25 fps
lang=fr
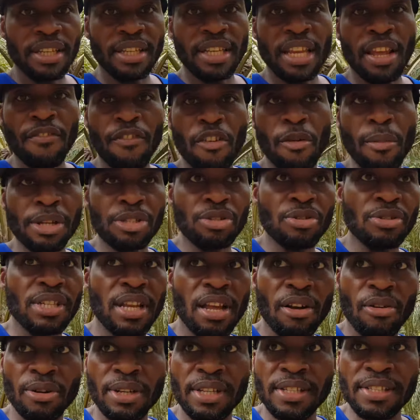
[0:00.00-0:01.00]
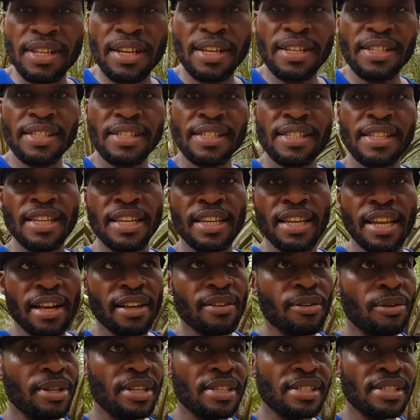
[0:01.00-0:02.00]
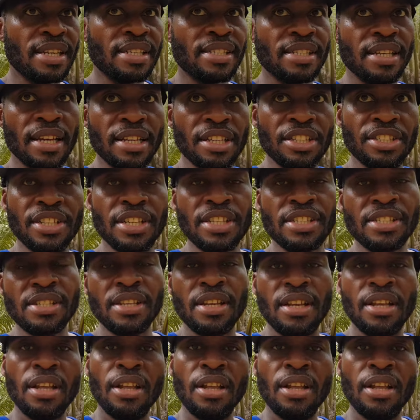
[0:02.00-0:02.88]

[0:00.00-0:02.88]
l'information c'est la connaissance, et la connaissance c'est la richesse.